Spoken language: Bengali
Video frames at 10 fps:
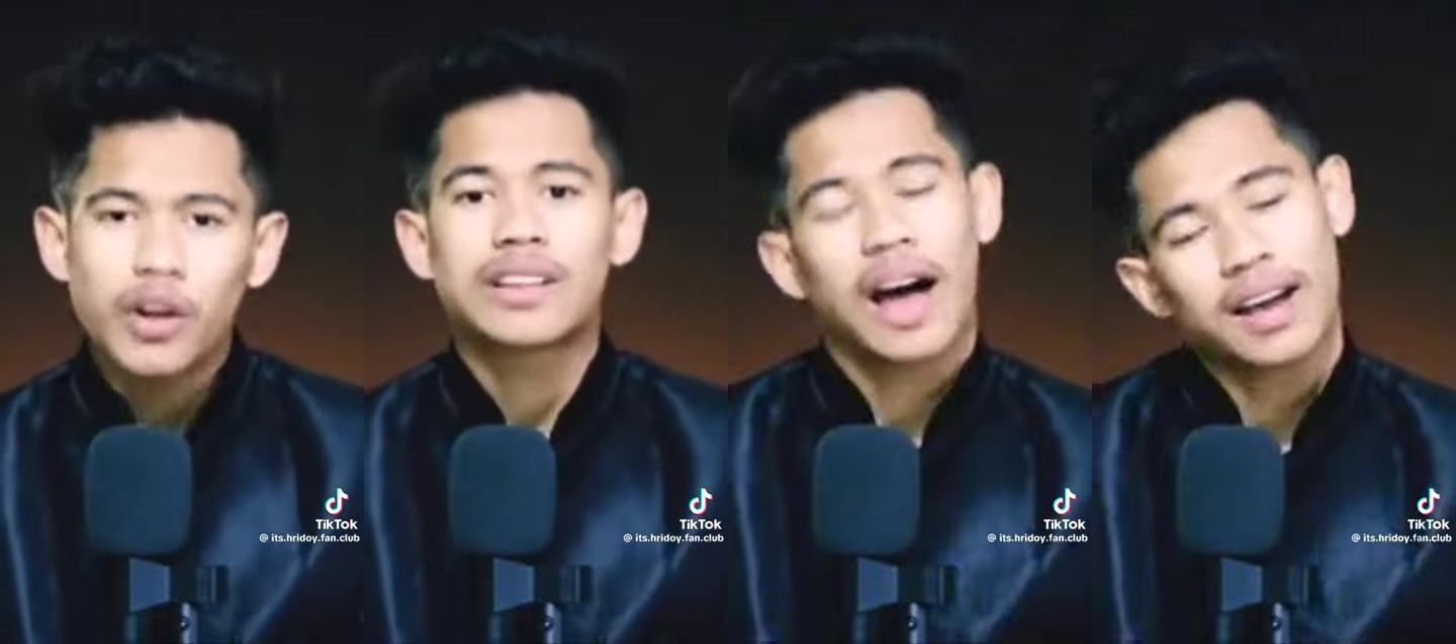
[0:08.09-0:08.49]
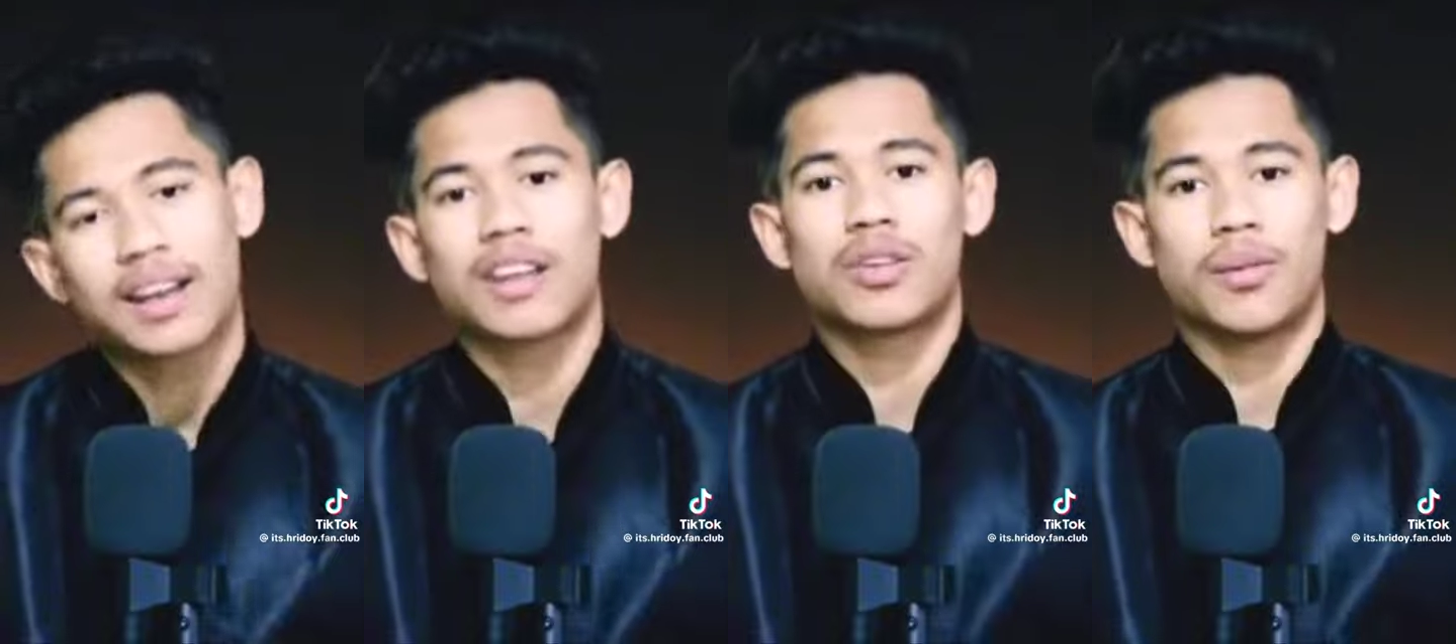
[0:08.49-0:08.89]
মনে
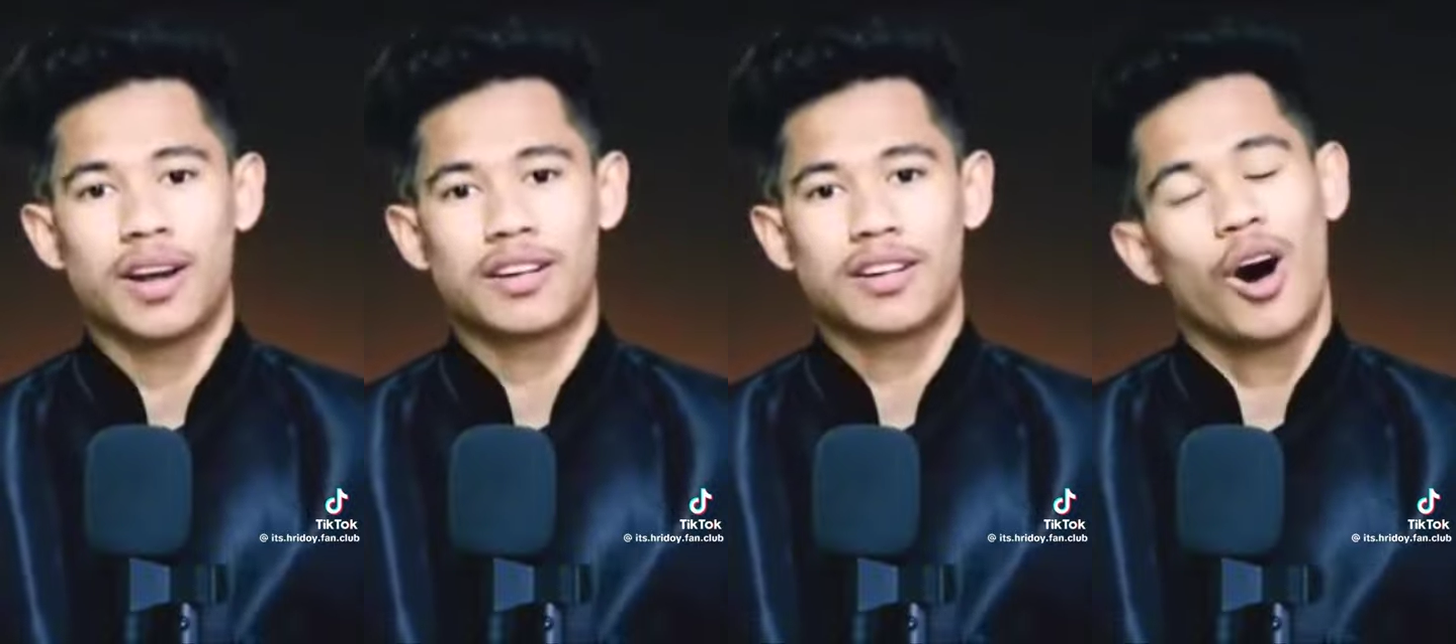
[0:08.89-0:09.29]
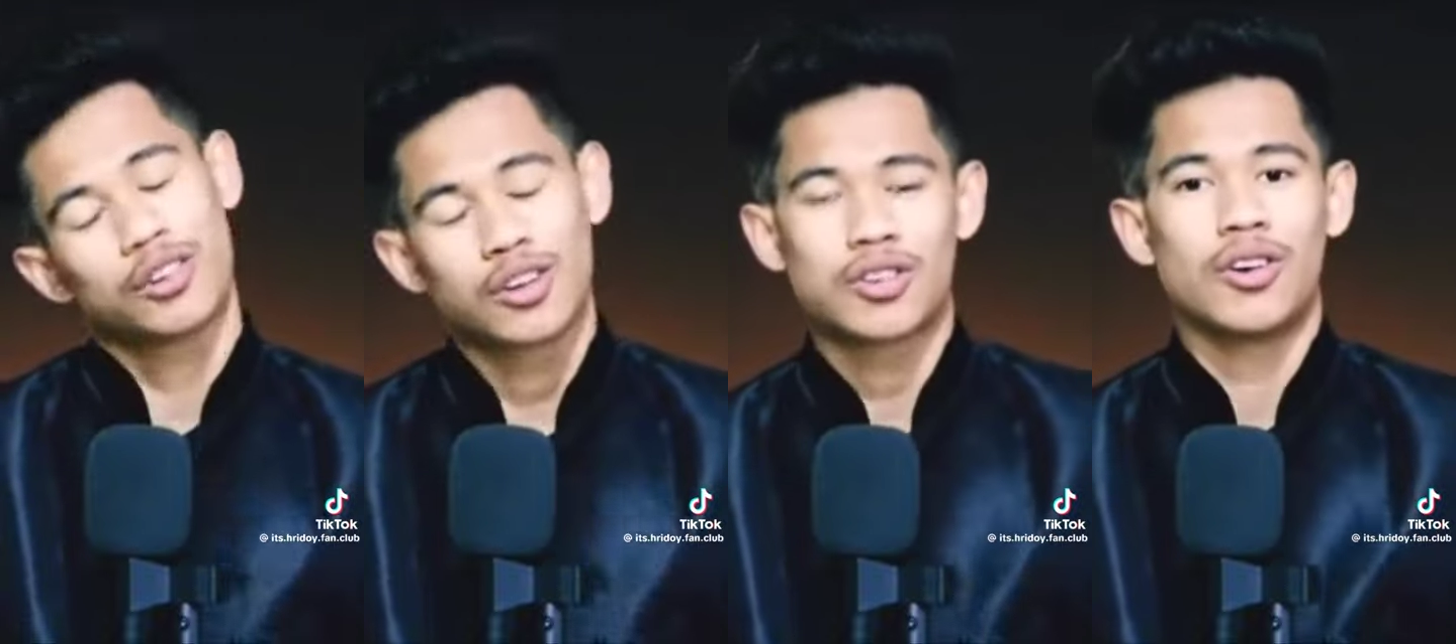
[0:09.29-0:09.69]
থাকে না তোমার
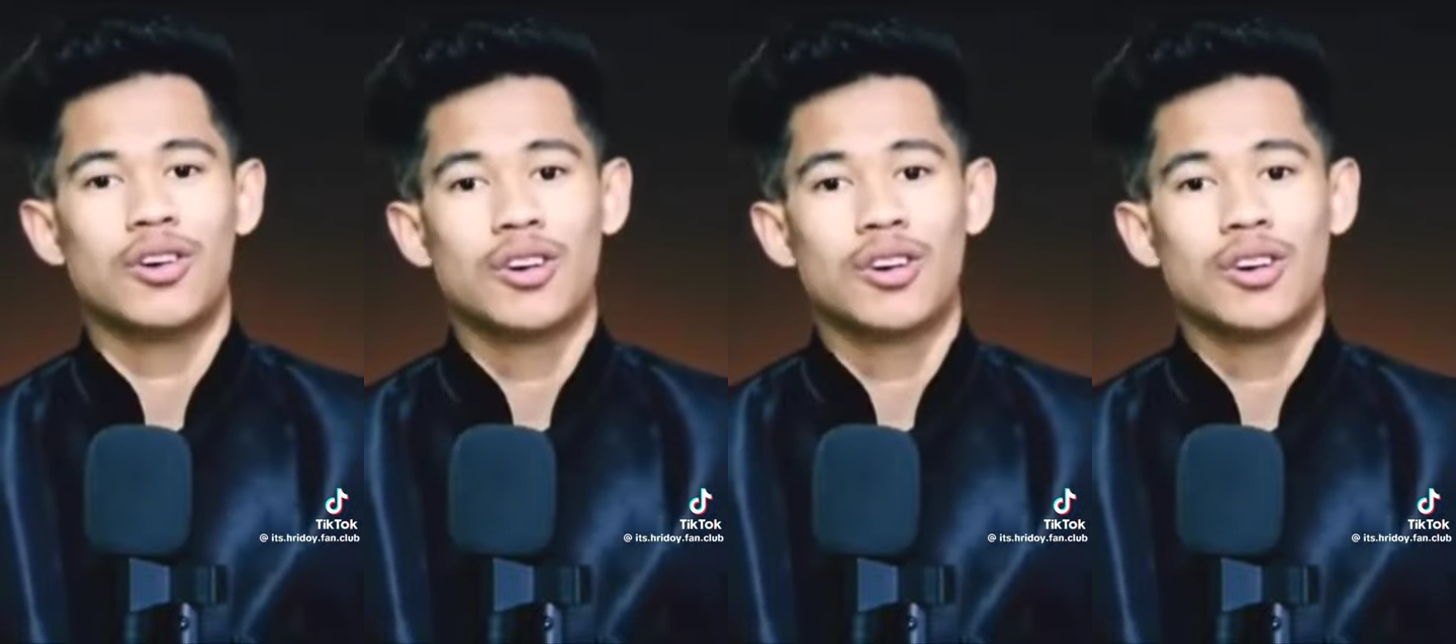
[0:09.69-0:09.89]
অথচ